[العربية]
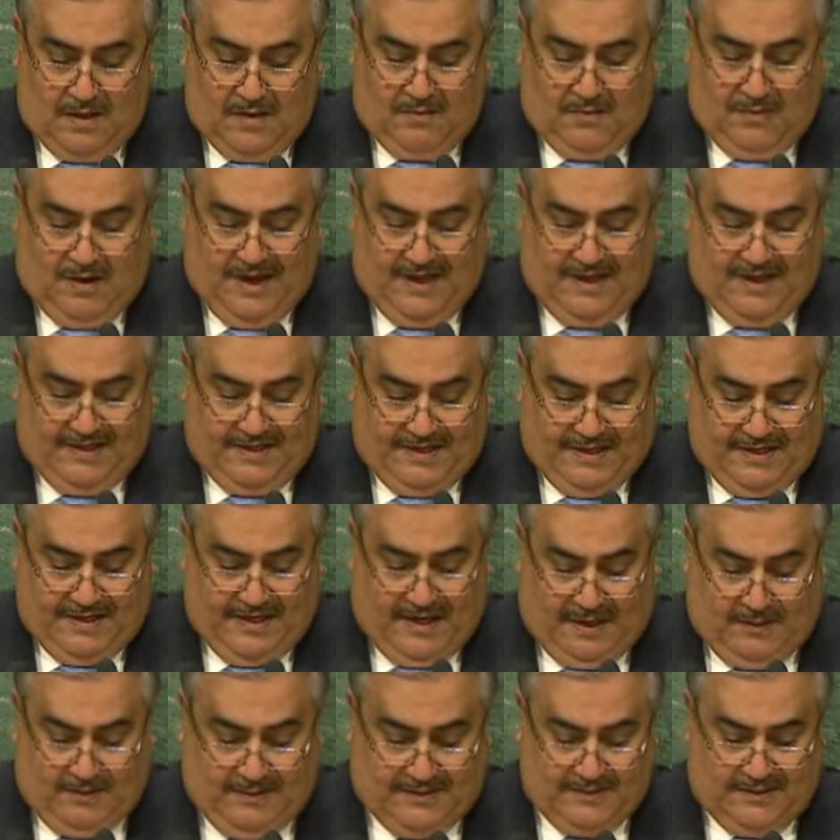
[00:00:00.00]
مؤيدا
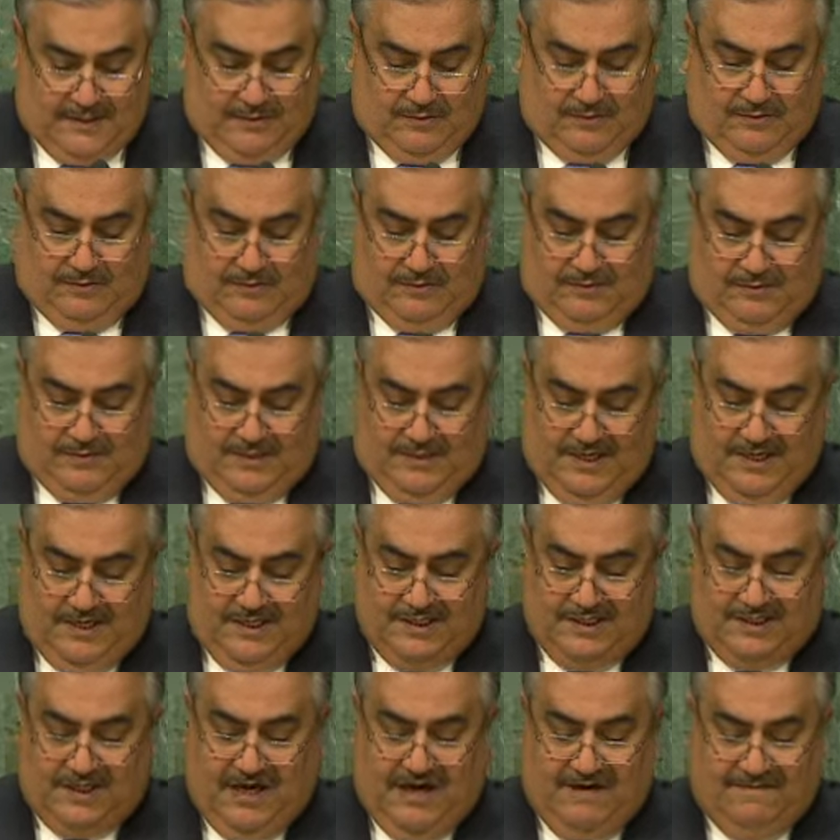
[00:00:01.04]
دعوته
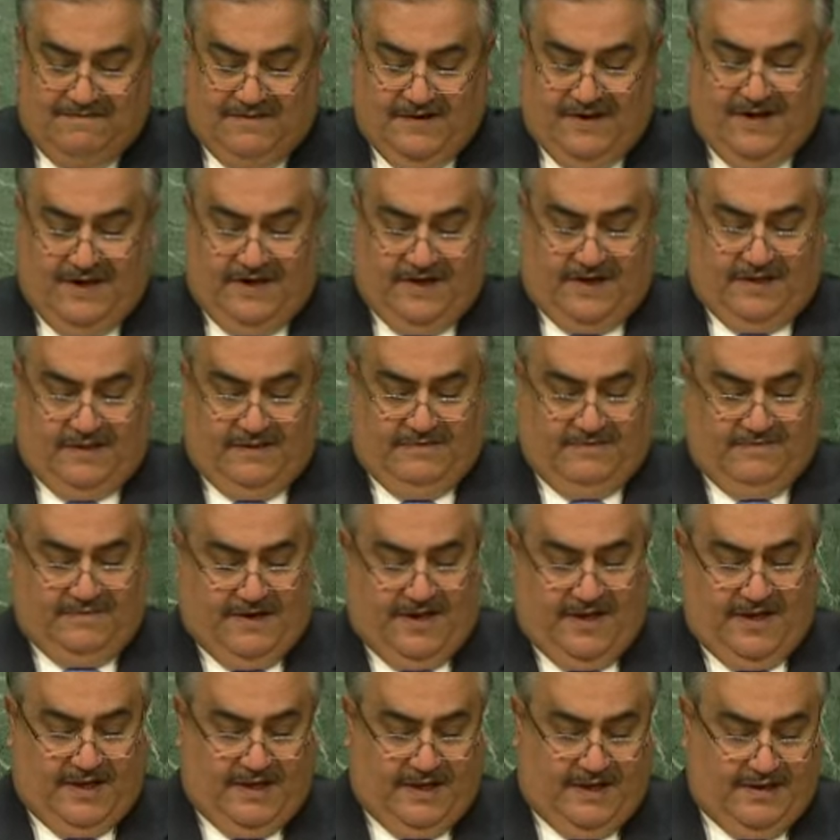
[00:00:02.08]
لإنشاء فريق
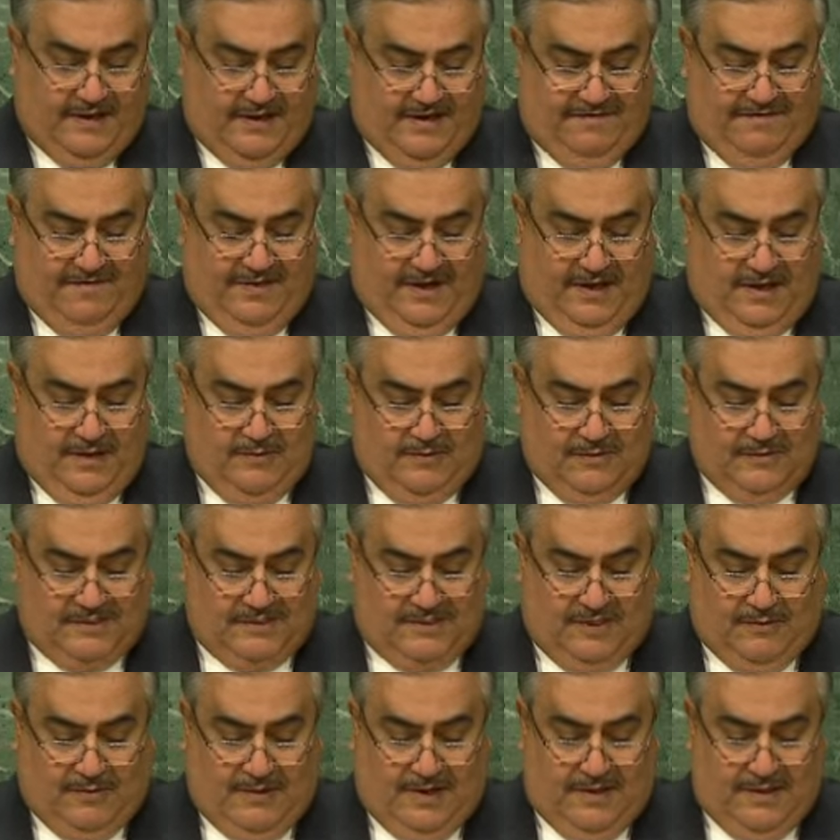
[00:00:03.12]
فريق رفيع
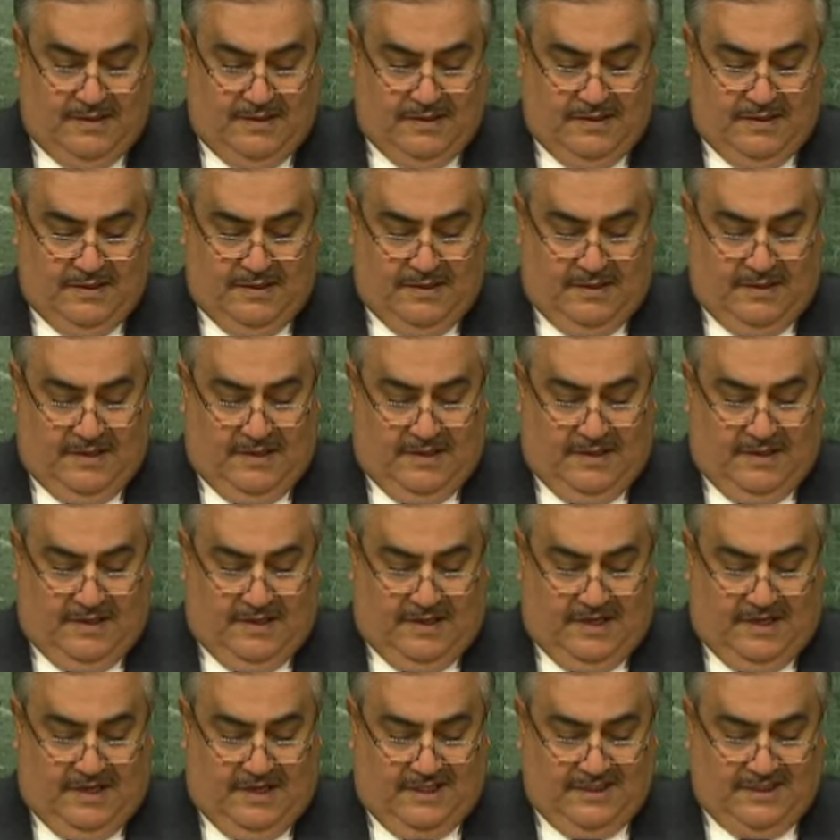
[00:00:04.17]
المستوى
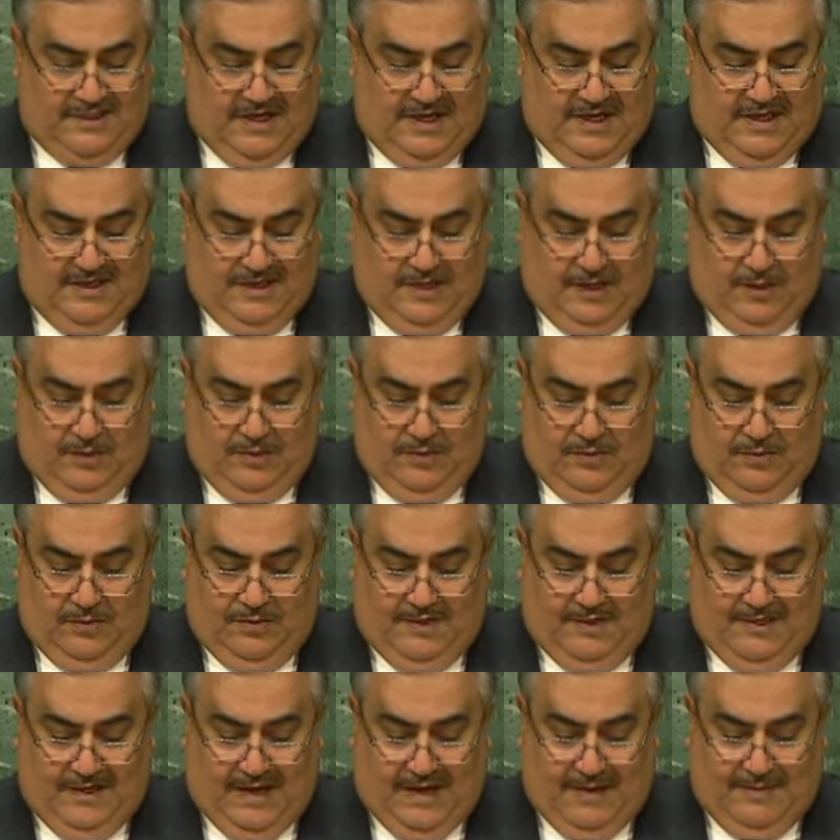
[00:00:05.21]
لإيجاد
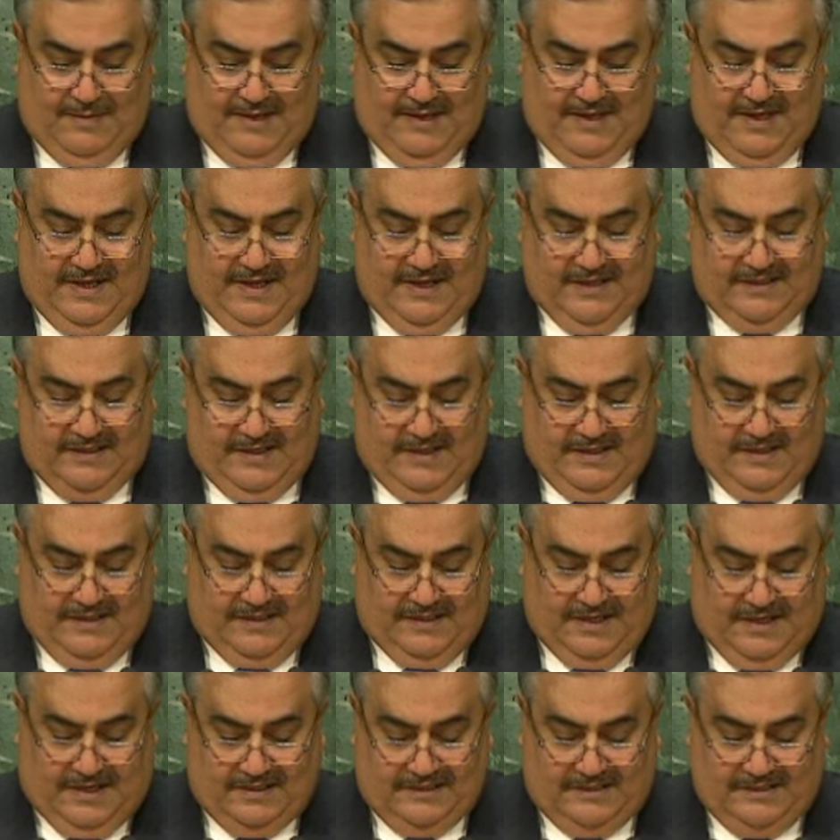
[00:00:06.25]
حلول عملية
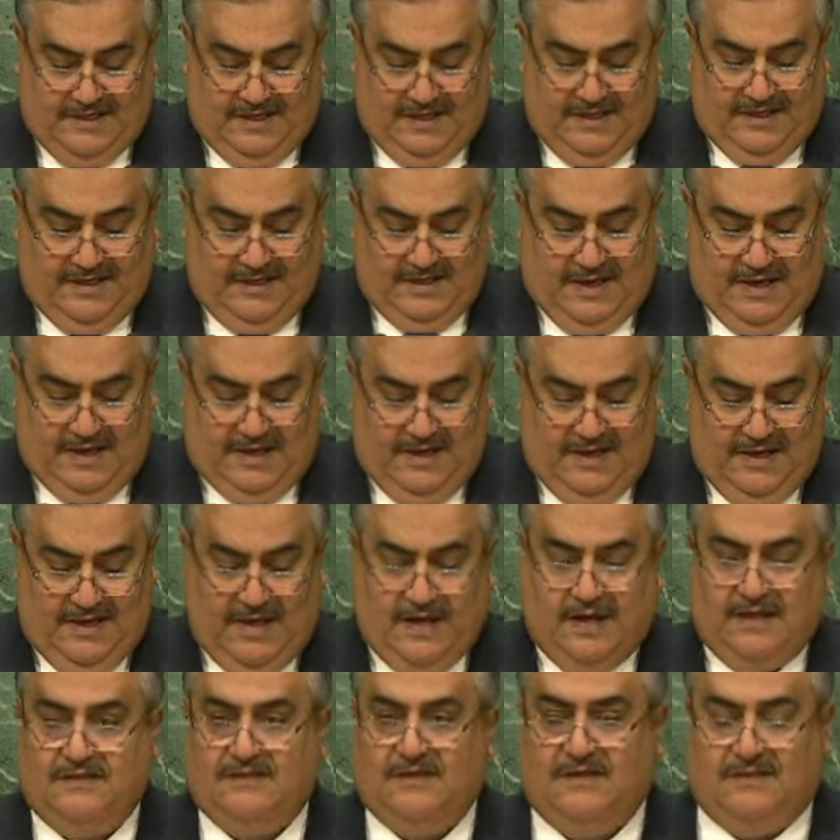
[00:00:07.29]
لتحسين
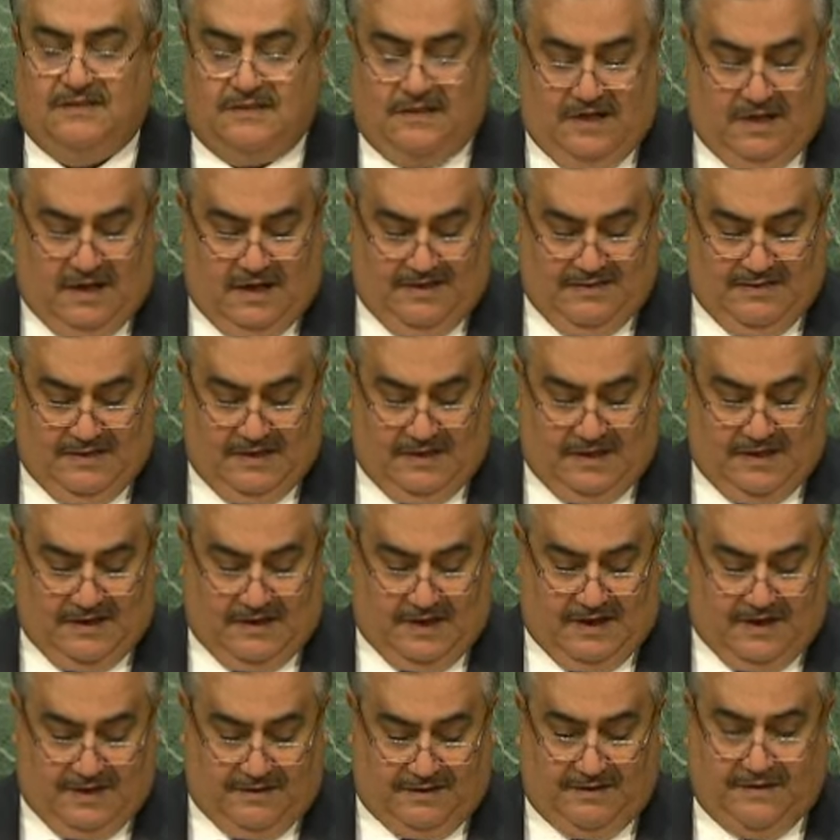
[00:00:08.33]
آليات اتخاذ
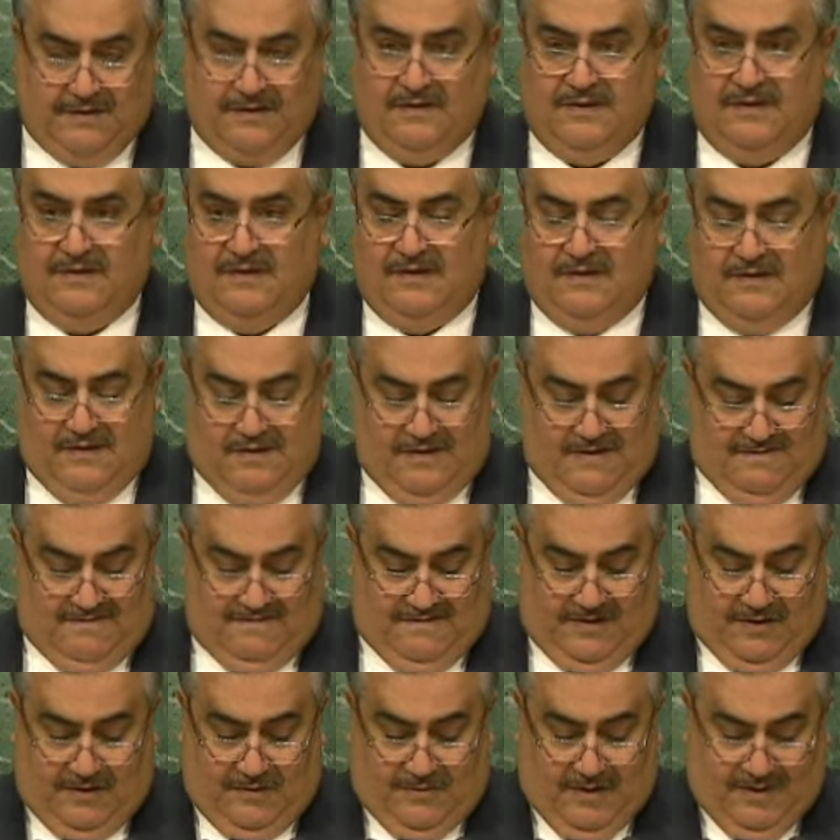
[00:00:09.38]
القرار في
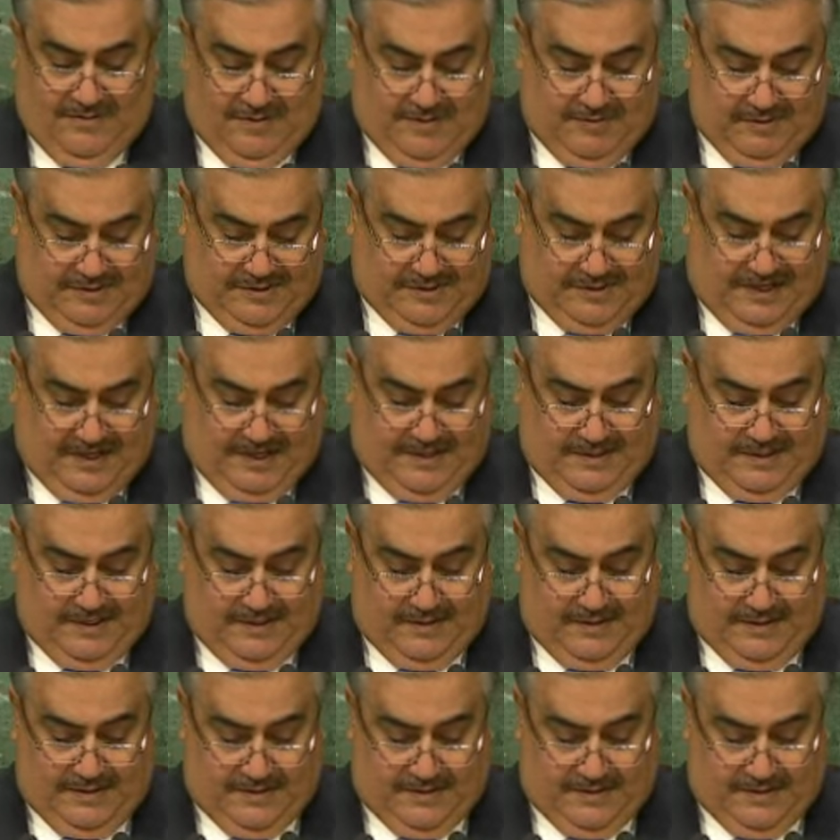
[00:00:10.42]
الأمم المتحدة